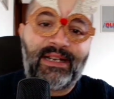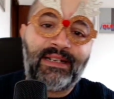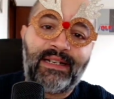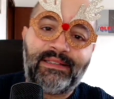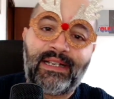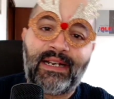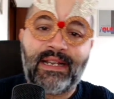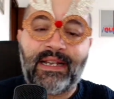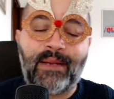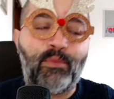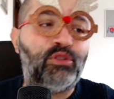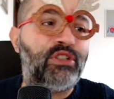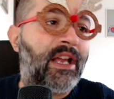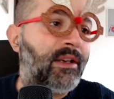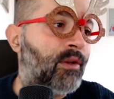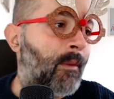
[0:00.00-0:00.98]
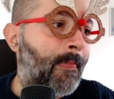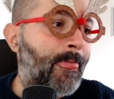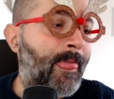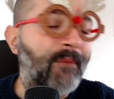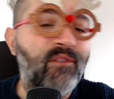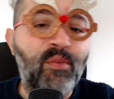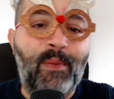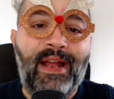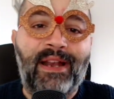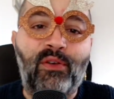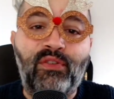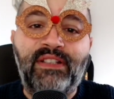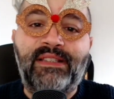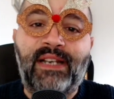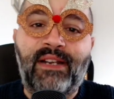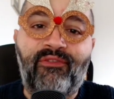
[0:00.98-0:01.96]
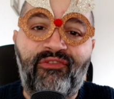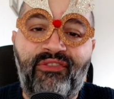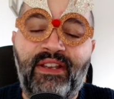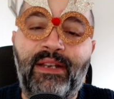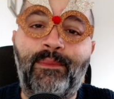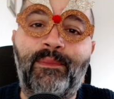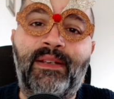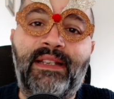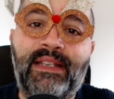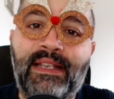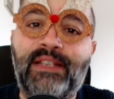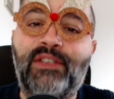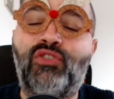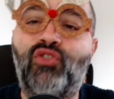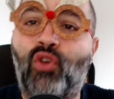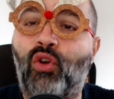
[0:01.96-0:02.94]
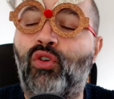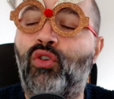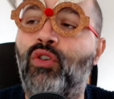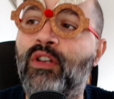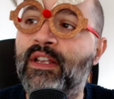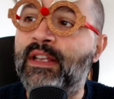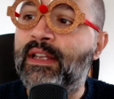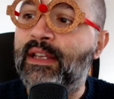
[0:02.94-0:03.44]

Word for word: Natale e Capodanno vi parlo di tre film che sono,